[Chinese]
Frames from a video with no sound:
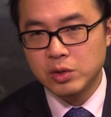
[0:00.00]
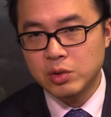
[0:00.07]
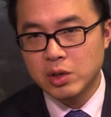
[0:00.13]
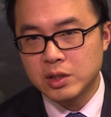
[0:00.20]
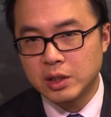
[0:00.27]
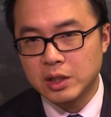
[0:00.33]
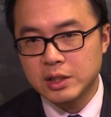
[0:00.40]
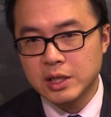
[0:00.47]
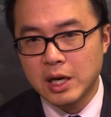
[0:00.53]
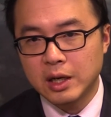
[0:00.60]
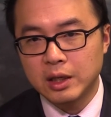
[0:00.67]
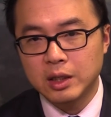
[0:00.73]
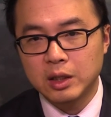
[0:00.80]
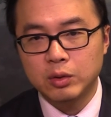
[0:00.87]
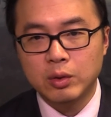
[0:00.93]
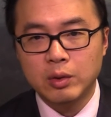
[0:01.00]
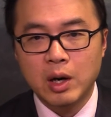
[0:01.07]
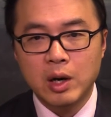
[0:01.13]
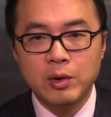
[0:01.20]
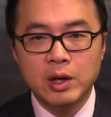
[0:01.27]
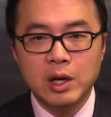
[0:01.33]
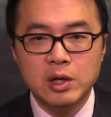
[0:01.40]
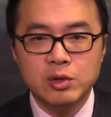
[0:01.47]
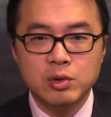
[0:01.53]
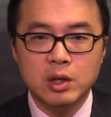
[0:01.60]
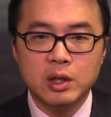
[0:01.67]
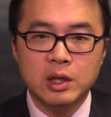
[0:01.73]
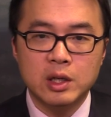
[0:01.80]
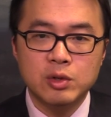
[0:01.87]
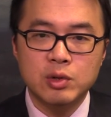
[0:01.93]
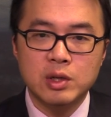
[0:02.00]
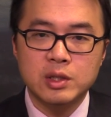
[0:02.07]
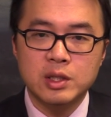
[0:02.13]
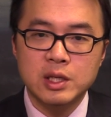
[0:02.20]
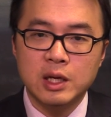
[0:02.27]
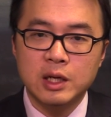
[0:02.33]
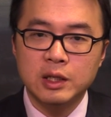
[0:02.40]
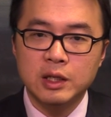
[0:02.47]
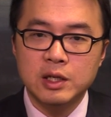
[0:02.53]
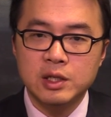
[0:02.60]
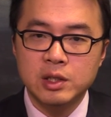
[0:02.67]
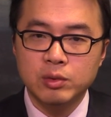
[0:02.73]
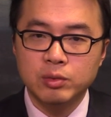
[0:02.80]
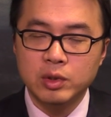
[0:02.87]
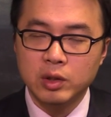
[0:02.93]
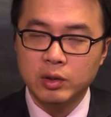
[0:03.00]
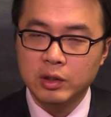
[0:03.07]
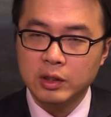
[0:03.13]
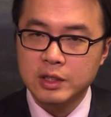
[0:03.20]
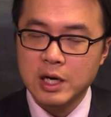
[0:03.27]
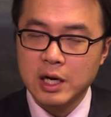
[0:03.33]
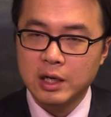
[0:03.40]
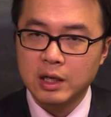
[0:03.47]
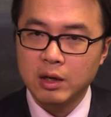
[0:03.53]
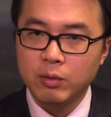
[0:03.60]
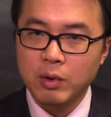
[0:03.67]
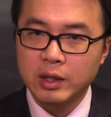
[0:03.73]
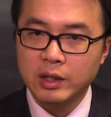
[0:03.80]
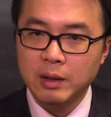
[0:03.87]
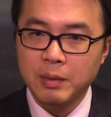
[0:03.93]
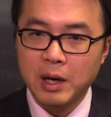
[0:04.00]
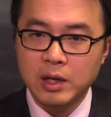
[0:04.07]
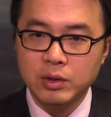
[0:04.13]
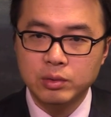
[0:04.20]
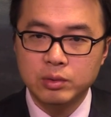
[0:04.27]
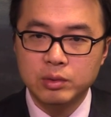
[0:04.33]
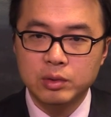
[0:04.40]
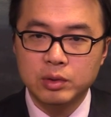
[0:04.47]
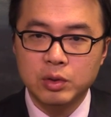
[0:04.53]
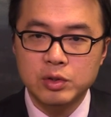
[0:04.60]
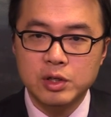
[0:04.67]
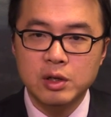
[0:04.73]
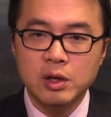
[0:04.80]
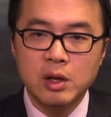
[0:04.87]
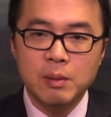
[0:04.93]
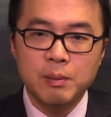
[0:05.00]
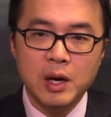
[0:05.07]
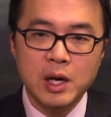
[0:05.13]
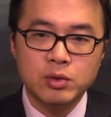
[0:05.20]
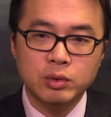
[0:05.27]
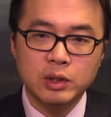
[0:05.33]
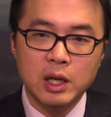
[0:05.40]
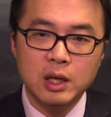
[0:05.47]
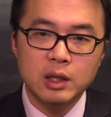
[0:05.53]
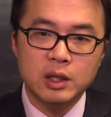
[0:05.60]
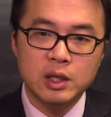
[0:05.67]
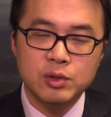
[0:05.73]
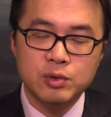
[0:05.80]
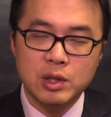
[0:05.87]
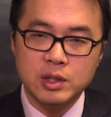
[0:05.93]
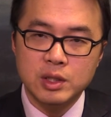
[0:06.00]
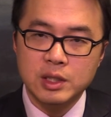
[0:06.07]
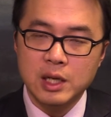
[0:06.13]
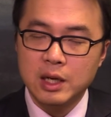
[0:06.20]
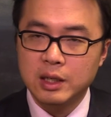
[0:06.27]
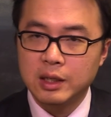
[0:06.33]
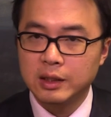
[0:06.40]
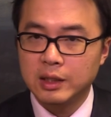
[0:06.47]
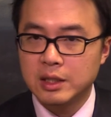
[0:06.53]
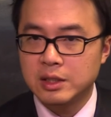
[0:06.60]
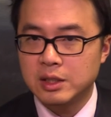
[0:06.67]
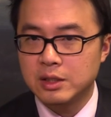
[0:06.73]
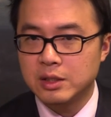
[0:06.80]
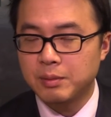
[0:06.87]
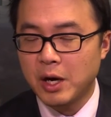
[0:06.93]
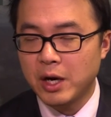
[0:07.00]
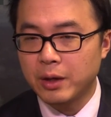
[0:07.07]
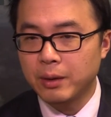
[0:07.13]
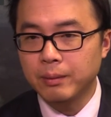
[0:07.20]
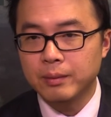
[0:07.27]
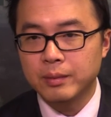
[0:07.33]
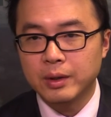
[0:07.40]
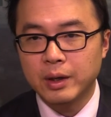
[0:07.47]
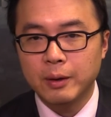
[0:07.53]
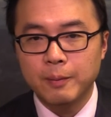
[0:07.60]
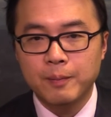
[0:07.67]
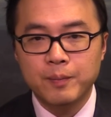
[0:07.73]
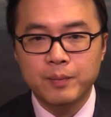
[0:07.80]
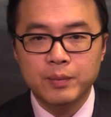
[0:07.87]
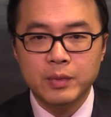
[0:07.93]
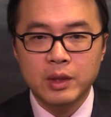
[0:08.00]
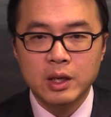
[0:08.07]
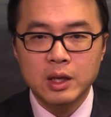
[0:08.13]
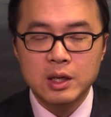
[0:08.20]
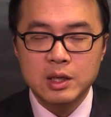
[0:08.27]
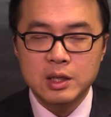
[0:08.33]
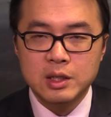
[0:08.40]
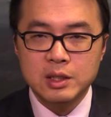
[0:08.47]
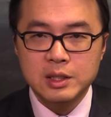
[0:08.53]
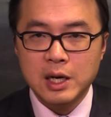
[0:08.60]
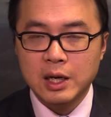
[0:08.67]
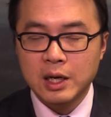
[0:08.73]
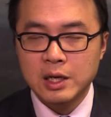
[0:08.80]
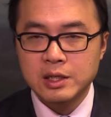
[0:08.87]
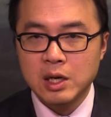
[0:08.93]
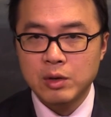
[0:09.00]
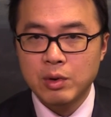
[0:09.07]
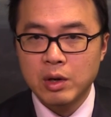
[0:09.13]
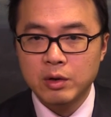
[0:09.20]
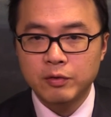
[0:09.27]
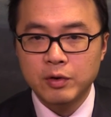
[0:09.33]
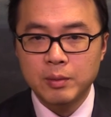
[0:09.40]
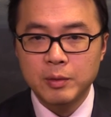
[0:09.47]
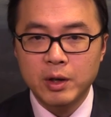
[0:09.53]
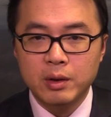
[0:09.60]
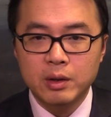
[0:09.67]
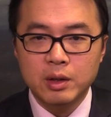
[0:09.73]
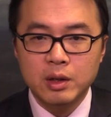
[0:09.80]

选择的价格，呢，对于澳元来说，可以选择在零点七五六零的价格挂单买入，同时卖出单可以选择在零点七四八零。再来看一下原油方面，